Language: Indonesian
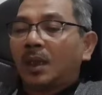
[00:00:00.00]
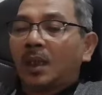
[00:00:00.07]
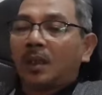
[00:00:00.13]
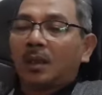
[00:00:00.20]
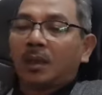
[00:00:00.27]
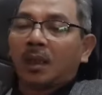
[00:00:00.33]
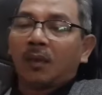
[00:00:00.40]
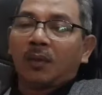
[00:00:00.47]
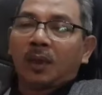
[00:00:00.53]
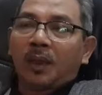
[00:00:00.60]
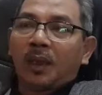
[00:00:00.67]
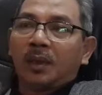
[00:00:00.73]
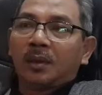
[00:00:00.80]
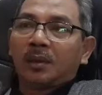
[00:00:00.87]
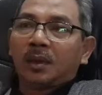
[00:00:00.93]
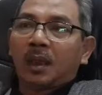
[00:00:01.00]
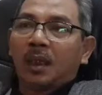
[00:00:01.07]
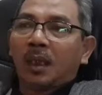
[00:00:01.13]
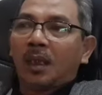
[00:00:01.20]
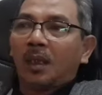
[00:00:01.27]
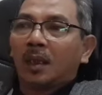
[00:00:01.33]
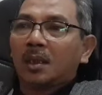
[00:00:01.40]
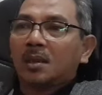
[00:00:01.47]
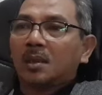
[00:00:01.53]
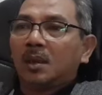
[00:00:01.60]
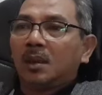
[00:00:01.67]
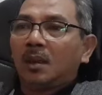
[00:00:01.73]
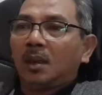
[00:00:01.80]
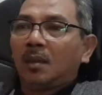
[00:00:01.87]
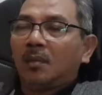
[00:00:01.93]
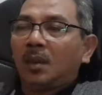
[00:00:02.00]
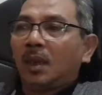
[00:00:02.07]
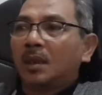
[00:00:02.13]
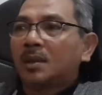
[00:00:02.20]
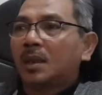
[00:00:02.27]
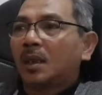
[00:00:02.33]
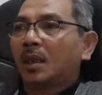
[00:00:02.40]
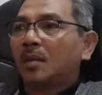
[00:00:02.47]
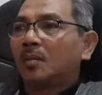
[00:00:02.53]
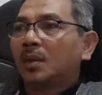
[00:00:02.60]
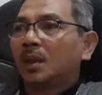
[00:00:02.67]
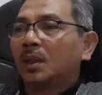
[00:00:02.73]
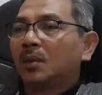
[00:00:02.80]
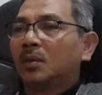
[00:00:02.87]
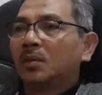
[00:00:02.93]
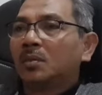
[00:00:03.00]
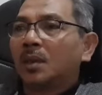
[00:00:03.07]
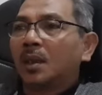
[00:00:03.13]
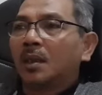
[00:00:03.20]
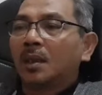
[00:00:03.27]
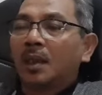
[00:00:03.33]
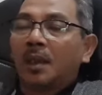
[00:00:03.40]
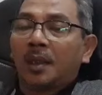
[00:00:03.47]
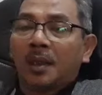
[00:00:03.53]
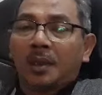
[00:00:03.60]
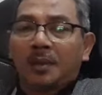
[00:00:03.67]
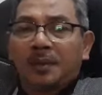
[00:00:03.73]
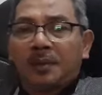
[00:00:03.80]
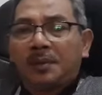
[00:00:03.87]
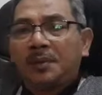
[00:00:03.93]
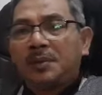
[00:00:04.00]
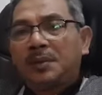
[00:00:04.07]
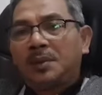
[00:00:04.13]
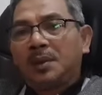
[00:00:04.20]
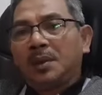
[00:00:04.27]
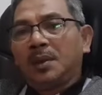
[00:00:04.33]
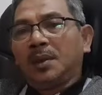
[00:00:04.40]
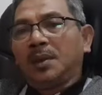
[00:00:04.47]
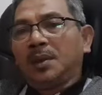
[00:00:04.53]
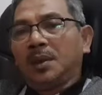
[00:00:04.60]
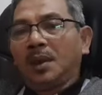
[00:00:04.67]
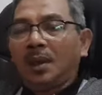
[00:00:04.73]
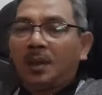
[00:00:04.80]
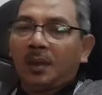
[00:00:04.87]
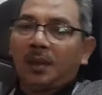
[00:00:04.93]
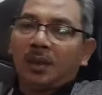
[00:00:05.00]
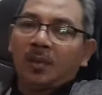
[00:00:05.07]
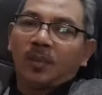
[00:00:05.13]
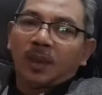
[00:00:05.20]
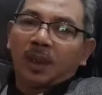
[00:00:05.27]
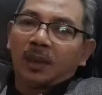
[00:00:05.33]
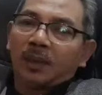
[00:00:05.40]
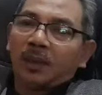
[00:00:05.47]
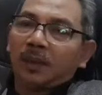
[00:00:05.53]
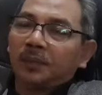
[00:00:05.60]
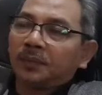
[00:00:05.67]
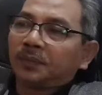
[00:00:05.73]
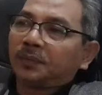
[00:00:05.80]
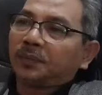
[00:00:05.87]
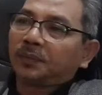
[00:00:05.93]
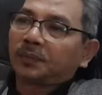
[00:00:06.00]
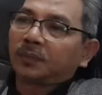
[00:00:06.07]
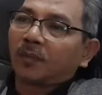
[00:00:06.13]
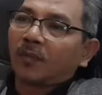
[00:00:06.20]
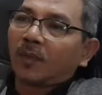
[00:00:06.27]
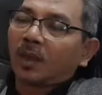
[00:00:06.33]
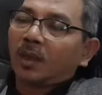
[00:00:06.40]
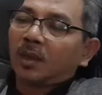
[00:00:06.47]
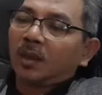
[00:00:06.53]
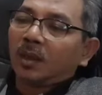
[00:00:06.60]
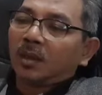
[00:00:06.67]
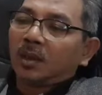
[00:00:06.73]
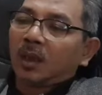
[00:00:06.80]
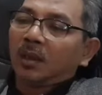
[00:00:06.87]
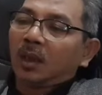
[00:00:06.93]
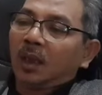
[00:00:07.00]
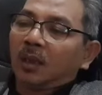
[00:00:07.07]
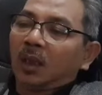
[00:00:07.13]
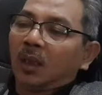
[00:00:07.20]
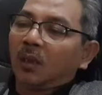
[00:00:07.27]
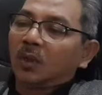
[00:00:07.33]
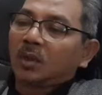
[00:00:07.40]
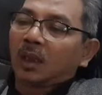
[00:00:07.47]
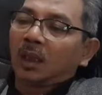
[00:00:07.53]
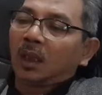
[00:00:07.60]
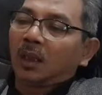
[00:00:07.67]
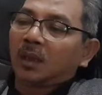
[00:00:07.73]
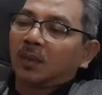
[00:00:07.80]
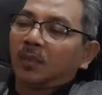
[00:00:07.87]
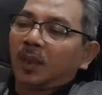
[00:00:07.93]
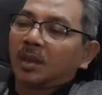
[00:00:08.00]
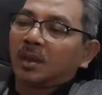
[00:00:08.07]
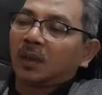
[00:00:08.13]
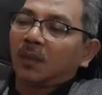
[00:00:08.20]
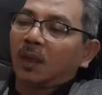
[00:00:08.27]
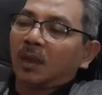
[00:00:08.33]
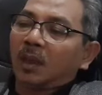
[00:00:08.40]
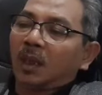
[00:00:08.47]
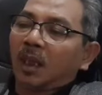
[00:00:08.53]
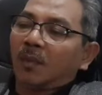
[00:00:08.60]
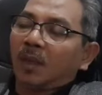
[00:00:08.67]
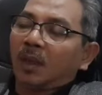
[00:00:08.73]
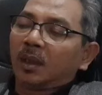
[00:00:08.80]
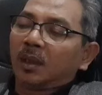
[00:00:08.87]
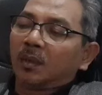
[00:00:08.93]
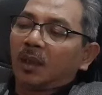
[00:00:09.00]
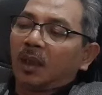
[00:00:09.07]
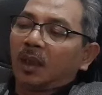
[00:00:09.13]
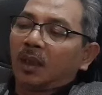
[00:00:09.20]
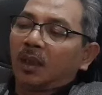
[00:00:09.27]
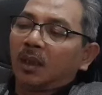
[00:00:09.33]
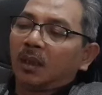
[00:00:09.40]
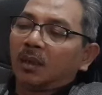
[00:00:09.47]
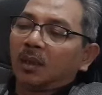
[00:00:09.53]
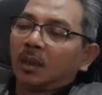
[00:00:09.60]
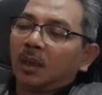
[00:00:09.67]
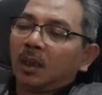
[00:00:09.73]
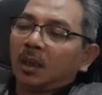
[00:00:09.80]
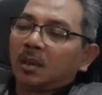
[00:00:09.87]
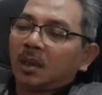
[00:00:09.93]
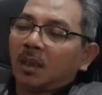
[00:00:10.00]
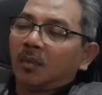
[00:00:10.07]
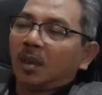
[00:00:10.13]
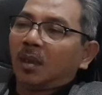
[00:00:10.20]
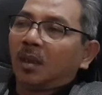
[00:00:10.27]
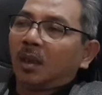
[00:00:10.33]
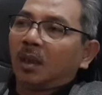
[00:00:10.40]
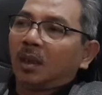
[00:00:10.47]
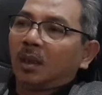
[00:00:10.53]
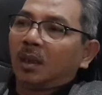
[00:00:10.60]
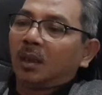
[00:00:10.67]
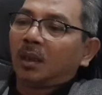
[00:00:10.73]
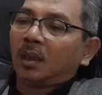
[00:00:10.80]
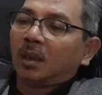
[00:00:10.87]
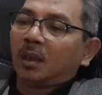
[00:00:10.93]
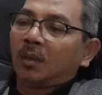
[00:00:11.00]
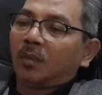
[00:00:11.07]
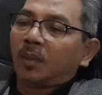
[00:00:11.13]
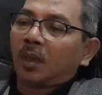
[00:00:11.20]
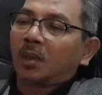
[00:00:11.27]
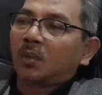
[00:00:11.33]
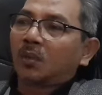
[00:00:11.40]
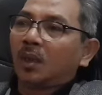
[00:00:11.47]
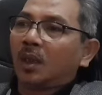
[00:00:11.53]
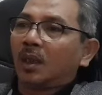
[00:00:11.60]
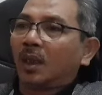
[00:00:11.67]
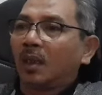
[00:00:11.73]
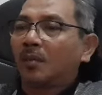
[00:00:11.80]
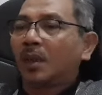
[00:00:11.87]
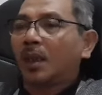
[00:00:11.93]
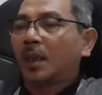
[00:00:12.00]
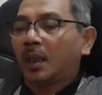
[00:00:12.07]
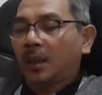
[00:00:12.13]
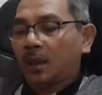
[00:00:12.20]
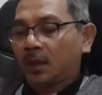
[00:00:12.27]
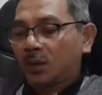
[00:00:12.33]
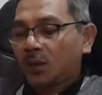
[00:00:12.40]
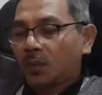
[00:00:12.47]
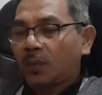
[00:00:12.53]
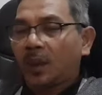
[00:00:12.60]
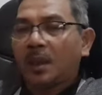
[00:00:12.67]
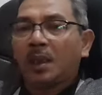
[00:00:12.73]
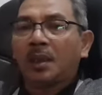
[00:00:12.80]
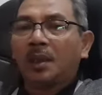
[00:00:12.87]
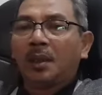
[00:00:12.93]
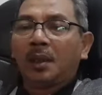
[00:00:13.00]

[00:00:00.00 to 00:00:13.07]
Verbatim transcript: Jangan kelewean kayak anak kecil, melecehkan begitu, merendahkan. Ya Allah, prihatin. Saya tidak tahu sekali lagi peristiwanya kapan, di mana dan siapa uh, berdua yang pakai jubah